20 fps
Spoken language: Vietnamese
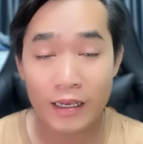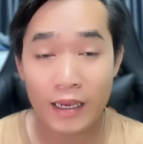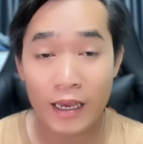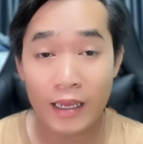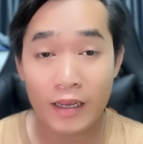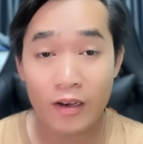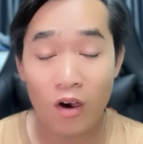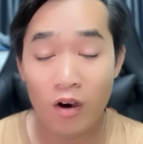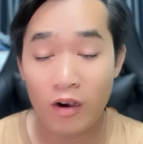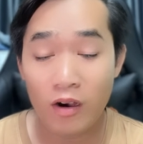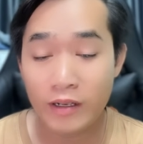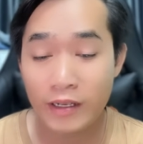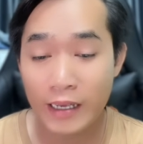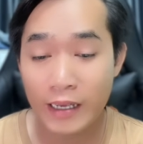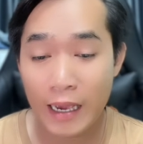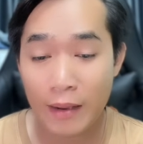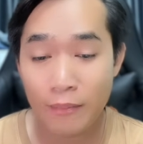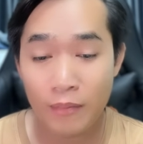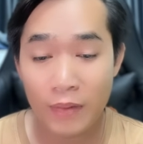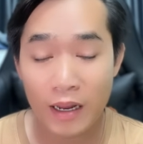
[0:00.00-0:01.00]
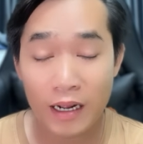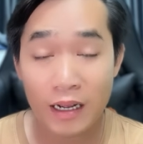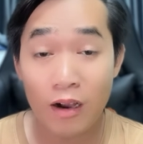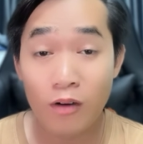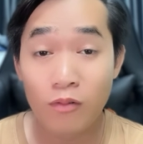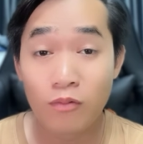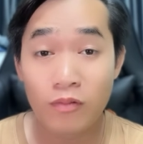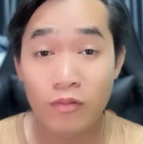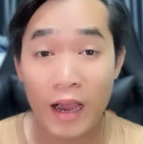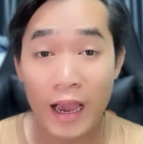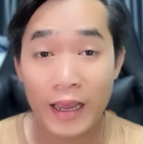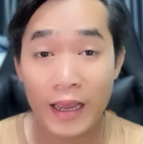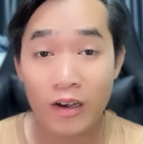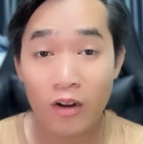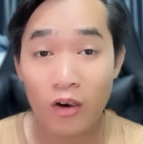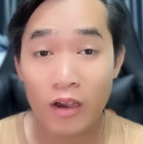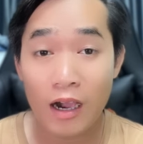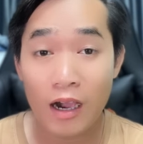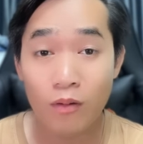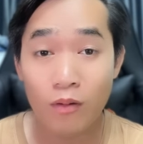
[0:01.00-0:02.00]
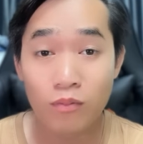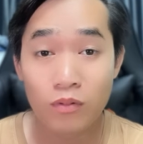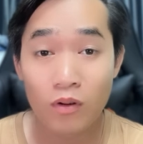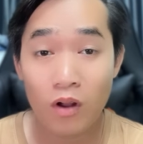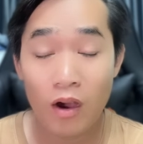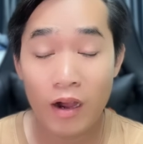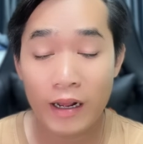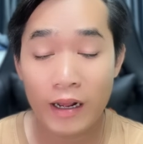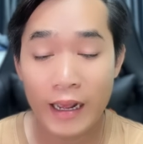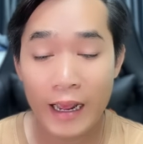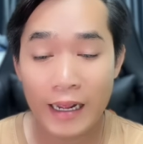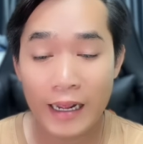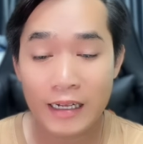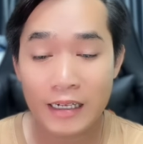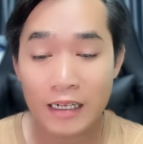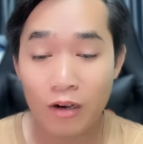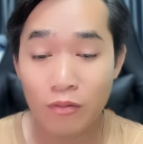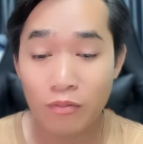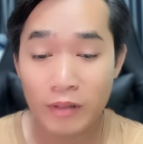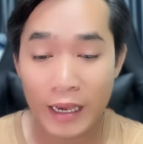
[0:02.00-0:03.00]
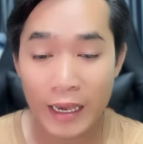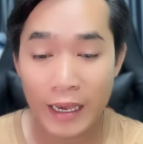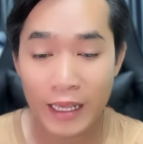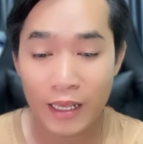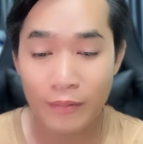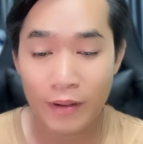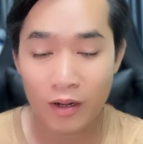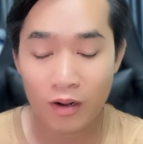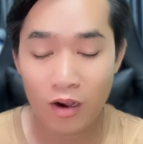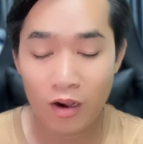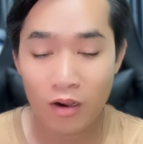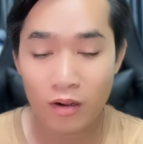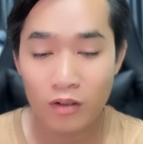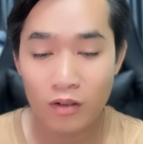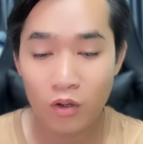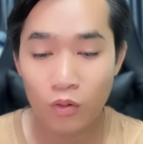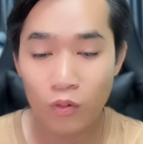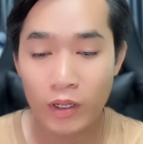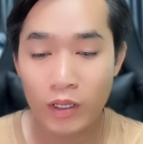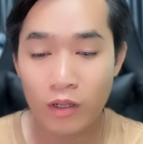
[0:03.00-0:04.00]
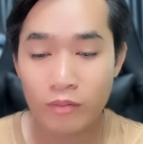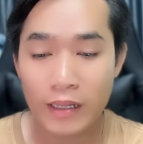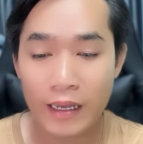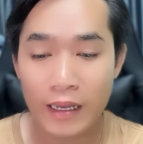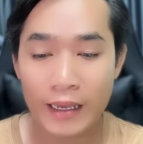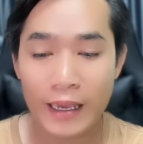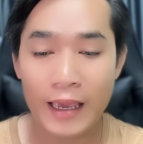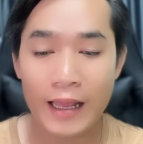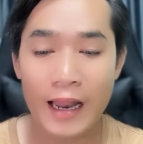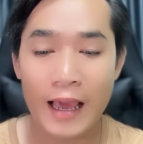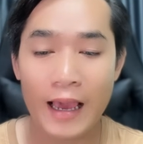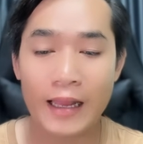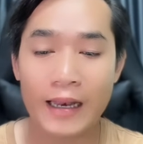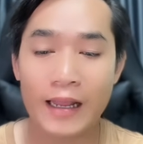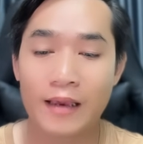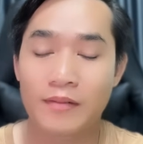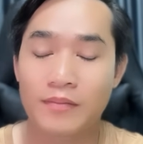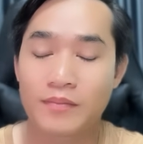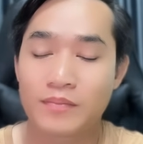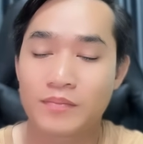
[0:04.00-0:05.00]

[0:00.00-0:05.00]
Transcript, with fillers: cái đoạn ghi âm là không phải nói hồng loan hát không hay nha bà con lưu ý chúng ta nghe lại nè